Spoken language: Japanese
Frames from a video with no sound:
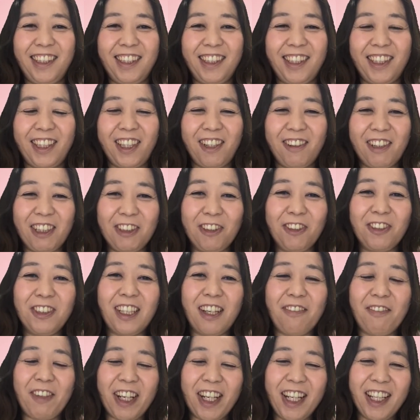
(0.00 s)
今日はどん
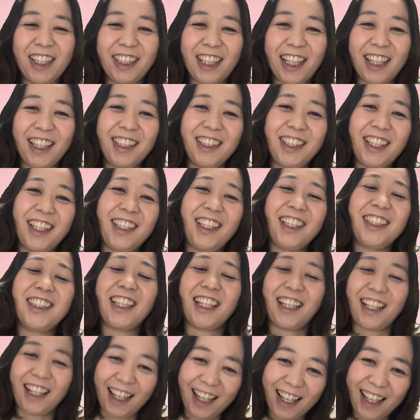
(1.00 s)
なバレンタインデーでし
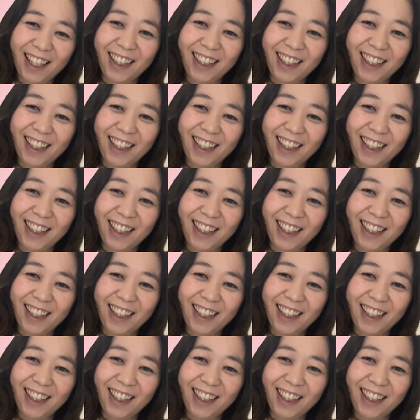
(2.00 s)
たか